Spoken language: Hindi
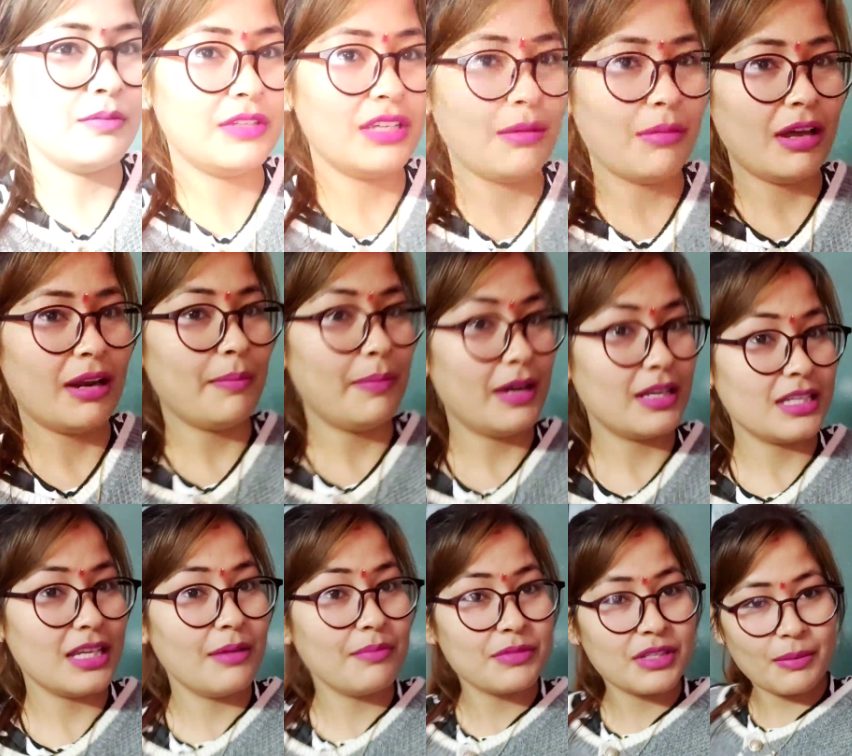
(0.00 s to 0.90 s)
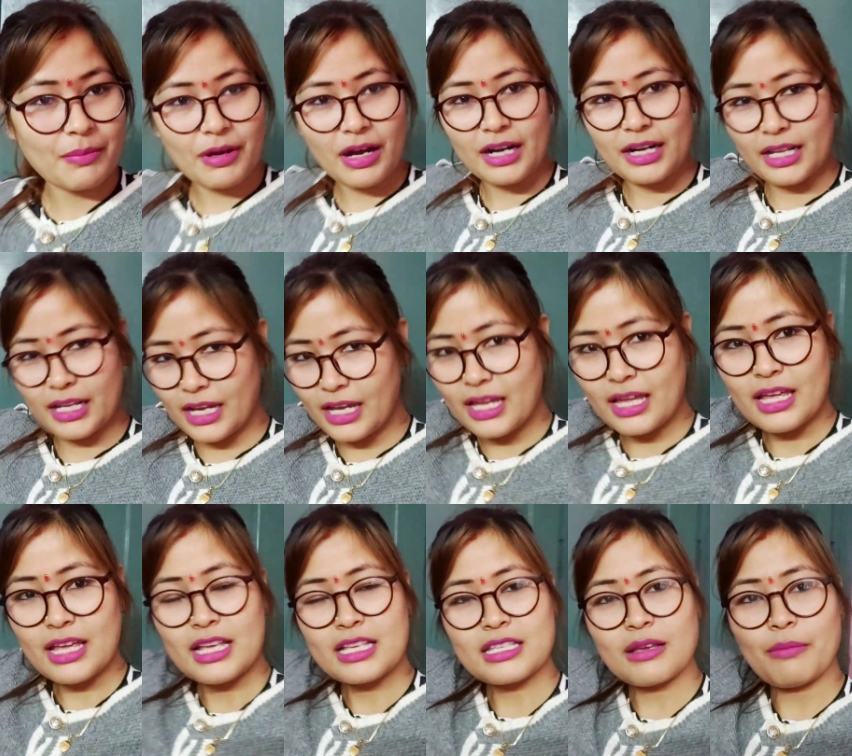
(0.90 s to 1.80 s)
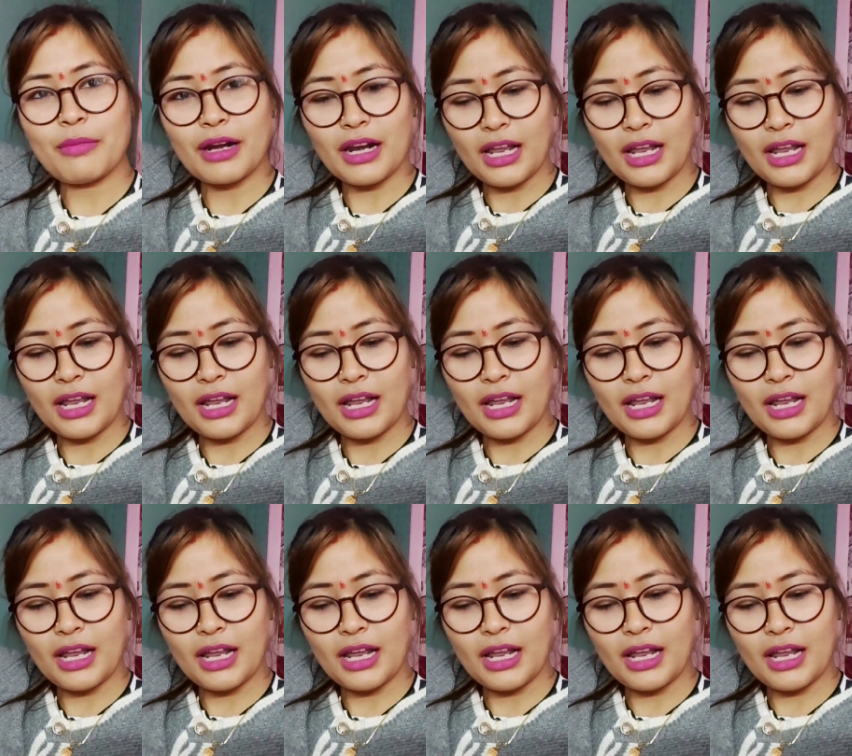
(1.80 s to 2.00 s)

सब्जी हमारे पास है हम सब काटेंगे सब